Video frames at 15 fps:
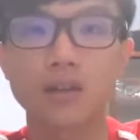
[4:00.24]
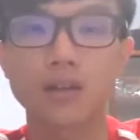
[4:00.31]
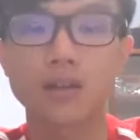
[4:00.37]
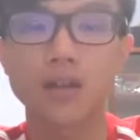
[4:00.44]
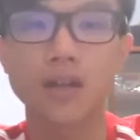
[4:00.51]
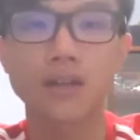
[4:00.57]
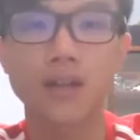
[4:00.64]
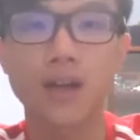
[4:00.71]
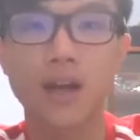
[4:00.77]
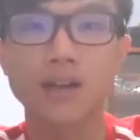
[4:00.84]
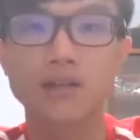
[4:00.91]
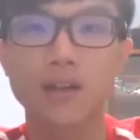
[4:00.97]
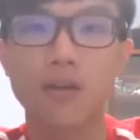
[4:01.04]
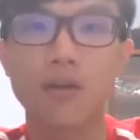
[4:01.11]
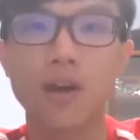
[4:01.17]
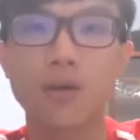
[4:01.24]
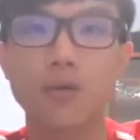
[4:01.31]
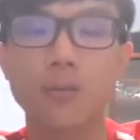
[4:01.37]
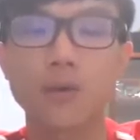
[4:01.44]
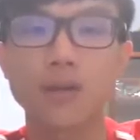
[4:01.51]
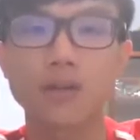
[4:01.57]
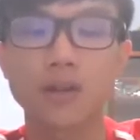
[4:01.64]
可能那天还早啦，
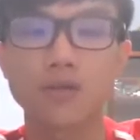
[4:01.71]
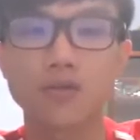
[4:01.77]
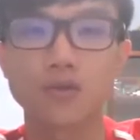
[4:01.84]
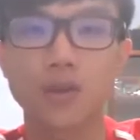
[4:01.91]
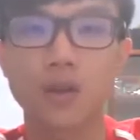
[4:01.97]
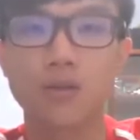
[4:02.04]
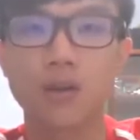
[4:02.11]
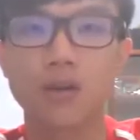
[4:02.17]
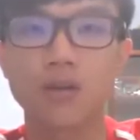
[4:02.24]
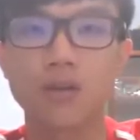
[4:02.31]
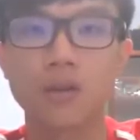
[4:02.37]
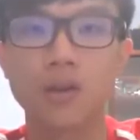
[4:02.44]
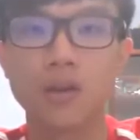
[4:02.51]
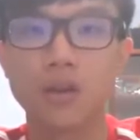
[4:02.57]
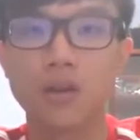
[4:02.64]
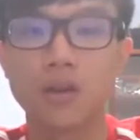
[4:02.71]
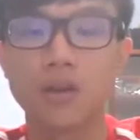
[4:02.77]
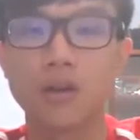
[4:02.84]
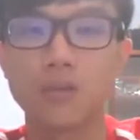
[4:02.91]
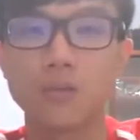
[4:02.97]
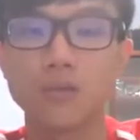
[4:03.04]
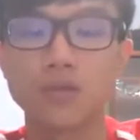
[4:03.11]
我们很早就到了，
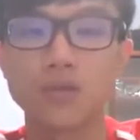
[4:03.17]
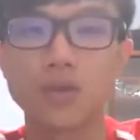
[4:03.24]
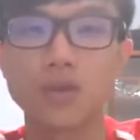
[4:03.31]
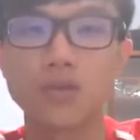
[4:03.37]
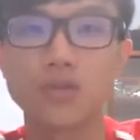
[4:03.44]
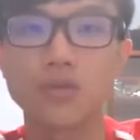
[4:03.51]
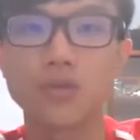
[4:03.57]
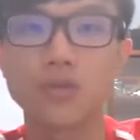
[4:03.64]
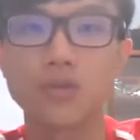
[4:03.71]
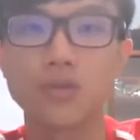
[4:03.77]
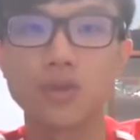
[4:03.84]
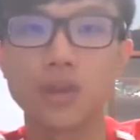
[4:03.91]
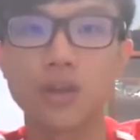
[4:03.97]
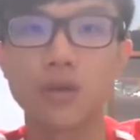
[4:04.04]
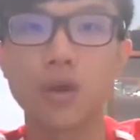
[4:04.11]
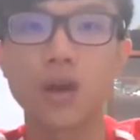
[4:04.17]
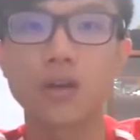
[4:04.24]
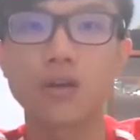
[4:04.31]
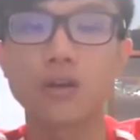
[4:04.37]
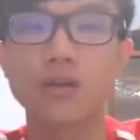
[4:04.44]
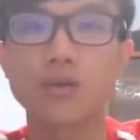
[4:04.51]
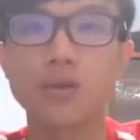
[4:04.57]
嗯，所以就有点乱
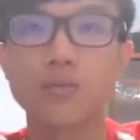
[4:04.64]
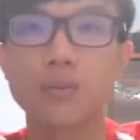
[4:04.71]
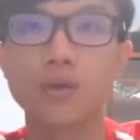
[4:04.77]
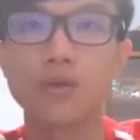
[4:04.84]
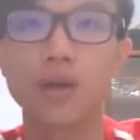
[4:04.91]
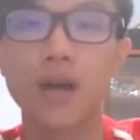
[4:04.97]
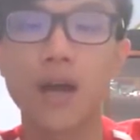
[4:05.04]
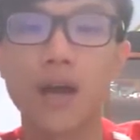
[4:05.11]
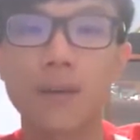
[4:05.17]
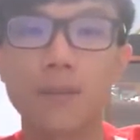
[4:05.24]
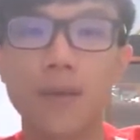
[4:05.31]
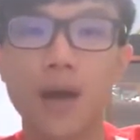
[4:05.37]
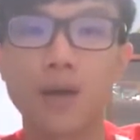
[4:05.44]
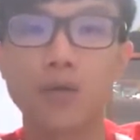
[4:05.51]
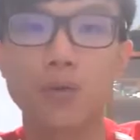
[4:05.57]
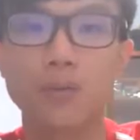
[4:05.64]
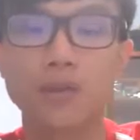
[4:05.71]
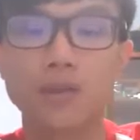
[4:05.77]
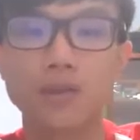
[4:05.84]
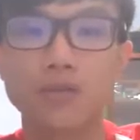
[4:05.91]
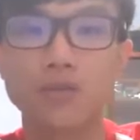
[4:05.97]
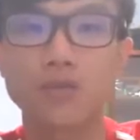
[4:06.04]
哦，因为没有人来安排我们
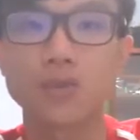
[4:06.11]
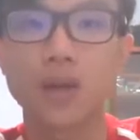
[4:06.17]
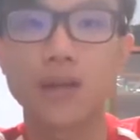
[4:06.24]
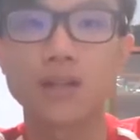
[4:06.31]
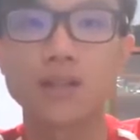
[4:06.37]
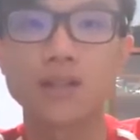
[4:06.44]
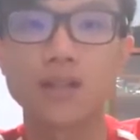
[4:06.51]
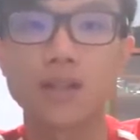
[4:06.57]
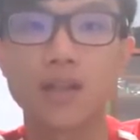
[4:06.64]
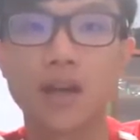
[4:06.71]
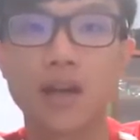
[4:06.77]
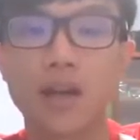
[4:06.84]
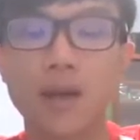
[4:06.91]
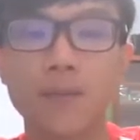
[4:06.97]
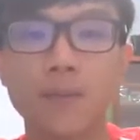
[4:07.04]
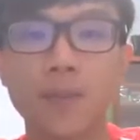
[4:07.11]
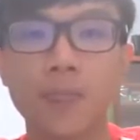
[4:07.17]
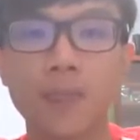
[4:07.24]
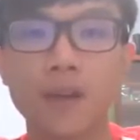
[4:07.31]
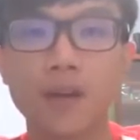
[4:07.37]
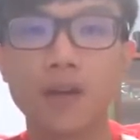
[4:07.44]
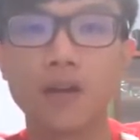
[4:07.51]
是住哪一间啊，
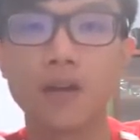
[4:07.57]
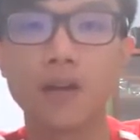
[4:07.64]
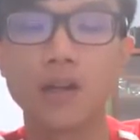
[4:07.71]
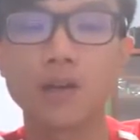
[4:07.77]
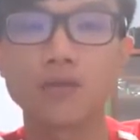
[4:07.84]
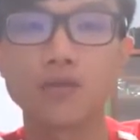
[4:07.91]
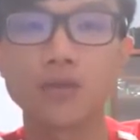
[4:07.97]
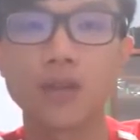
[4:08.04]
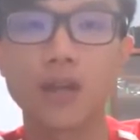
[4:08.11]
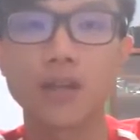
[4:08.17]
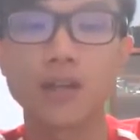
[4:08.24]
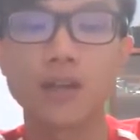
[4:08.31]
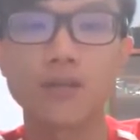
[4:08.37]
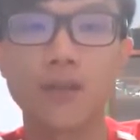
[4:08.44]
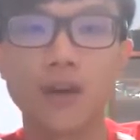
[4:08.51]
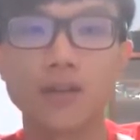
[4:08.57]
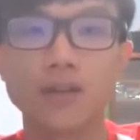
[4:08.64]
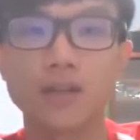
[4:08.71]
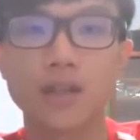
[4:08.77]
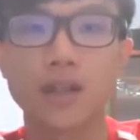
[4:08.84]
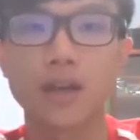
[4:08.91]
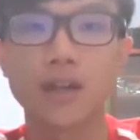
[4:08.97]
呃，要去哪里一个房
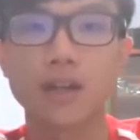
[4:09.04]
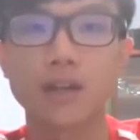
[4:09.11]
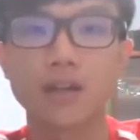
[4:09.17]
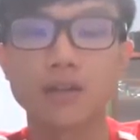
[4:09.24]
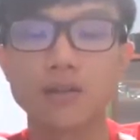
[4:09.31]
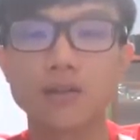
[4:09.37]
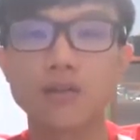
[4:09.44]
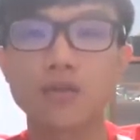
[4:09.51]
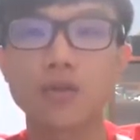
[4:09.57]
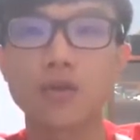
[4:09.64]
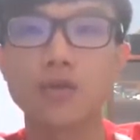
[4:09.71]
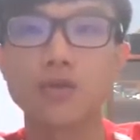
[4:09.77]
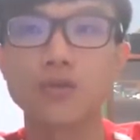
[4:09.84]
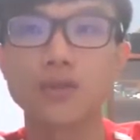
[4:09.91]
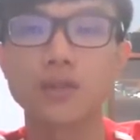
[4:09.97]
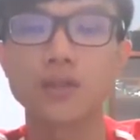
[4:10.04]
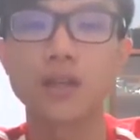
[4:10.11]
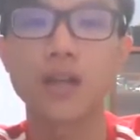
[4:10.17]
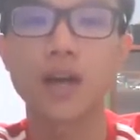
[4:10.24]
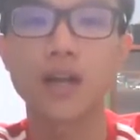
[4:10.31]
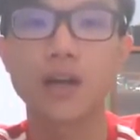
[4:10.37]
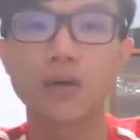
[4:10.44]
间啊，那可是过后有新聂
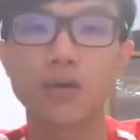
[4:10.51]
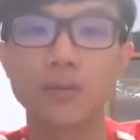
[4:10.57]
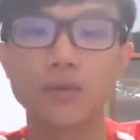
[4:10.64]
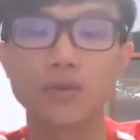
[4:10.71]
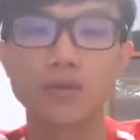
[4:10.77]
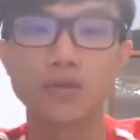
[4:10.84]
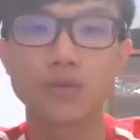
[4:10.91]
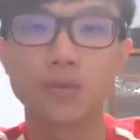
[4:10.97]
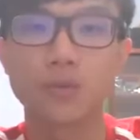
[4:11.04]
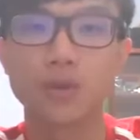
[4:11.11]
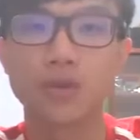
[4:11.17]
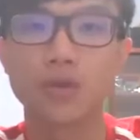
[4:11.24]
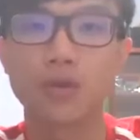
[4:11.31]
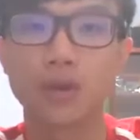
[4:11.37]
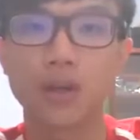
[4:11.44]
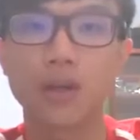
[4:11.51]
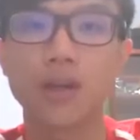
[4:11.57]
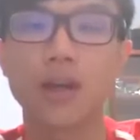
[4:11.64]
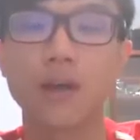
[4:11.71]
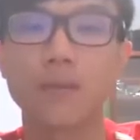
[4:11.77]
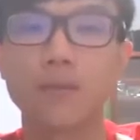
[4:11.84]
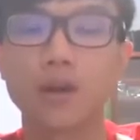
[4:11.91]
来了，我们就什么都 OK
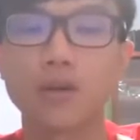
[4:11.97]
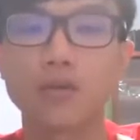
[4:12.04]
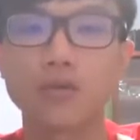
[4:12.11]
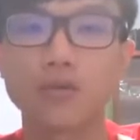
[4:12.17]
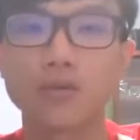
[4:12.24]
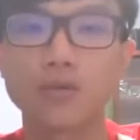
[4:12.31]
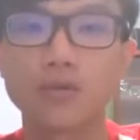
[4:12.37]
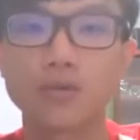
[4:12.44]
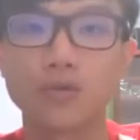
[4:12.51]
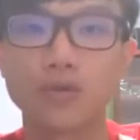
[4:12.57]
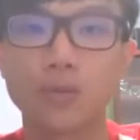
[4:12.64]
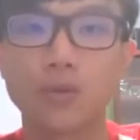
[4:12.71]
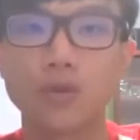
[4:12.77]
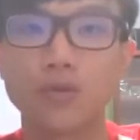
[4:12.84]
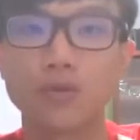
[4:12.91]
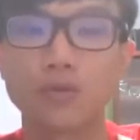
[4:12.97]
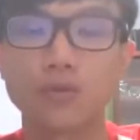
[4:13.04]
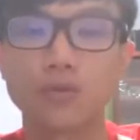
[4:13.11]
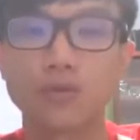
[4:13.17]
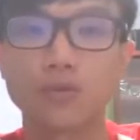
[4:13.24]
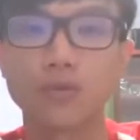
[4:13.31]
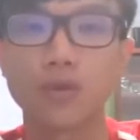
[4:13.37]
了，然后就什么都
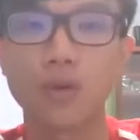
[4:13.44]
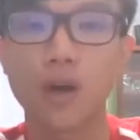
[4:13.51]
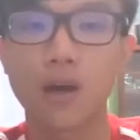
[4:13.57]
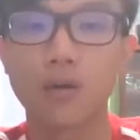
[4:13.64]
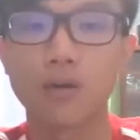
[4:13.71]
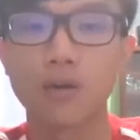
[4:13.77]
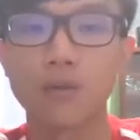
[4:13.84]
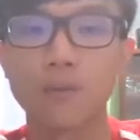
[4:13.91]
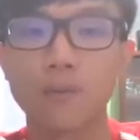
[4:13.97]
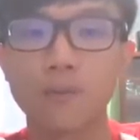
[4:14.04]
弄好了。